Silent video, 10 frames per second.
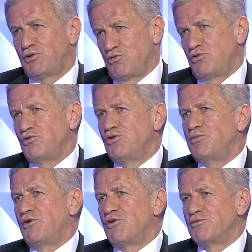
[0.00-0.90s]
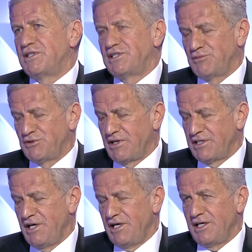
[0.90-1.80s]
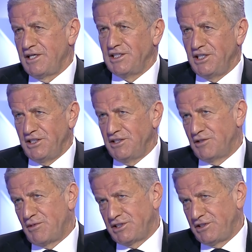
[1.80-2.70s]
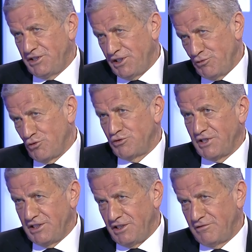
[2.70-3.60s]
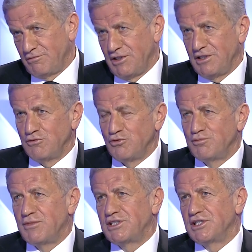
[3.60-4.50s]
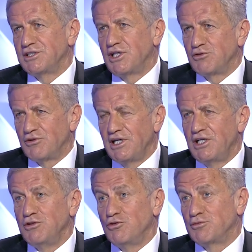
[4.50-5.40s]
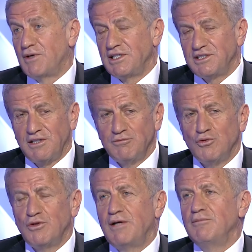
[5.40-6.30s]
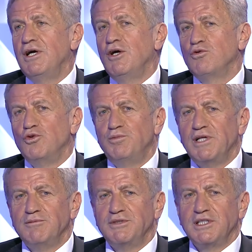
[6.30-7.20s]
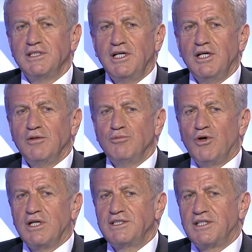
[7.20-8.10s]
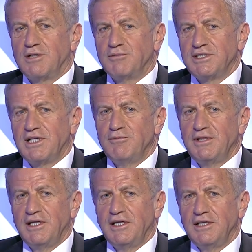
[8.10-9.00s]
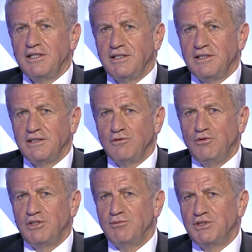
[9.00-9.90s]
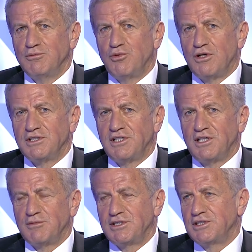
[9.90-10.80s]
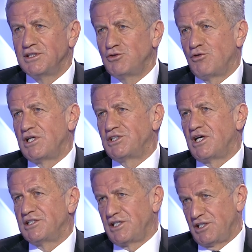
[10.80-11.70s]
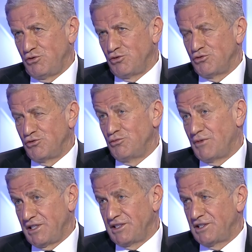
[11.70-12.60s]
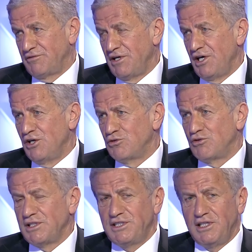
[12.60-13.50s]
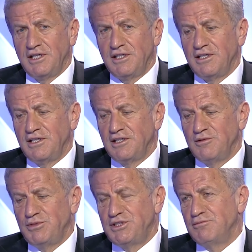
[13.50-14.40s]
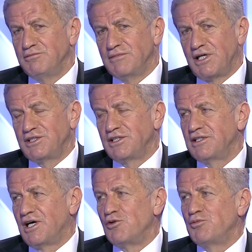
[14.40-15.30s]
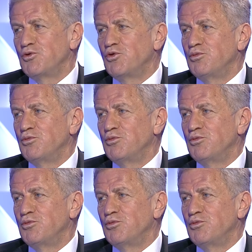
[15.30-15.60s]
çok kötü performansımız var. Yani yeni yıla baş, giremiyoruz. Yani ilk e, grup maçlarından sonra eleniyoruz maalesef. Bu hem kulüplerimizin puan sıralaması hem de e, ülkemizin puan sıralamasını çok aşağılara götürdü maalesef. Dolayısıyla e, bizim artık Avrupa